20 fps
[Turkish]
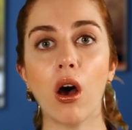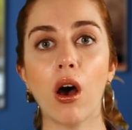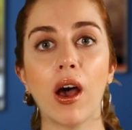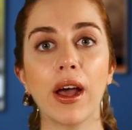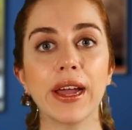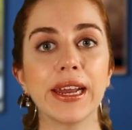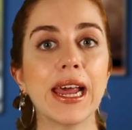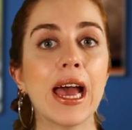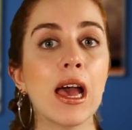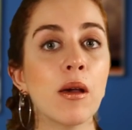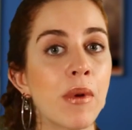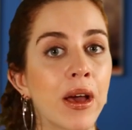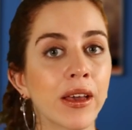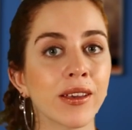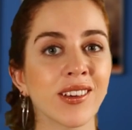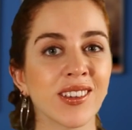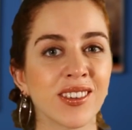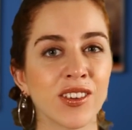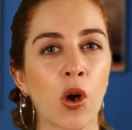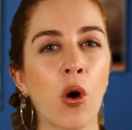Aile
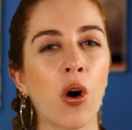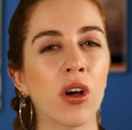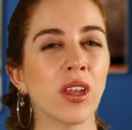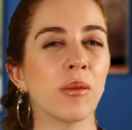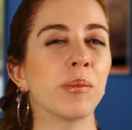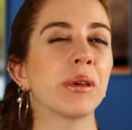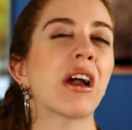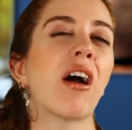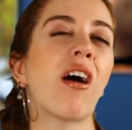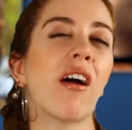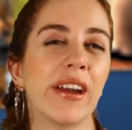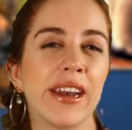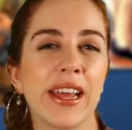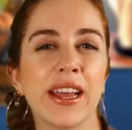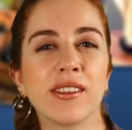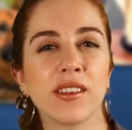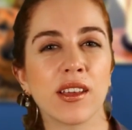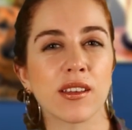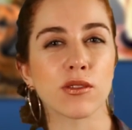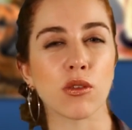hemen gidiyor ona bir karne
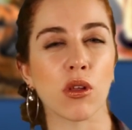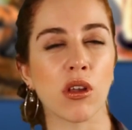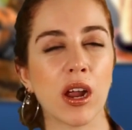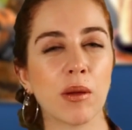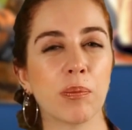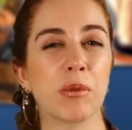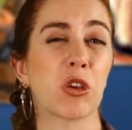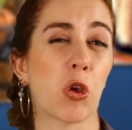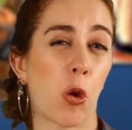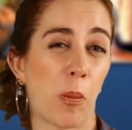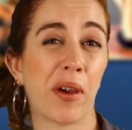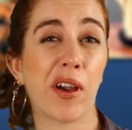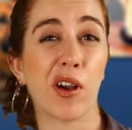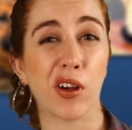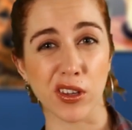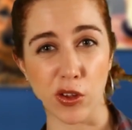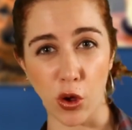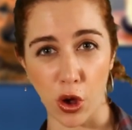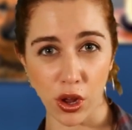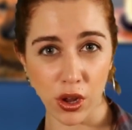hediyesi olarak bir köpek
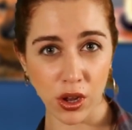alıyor.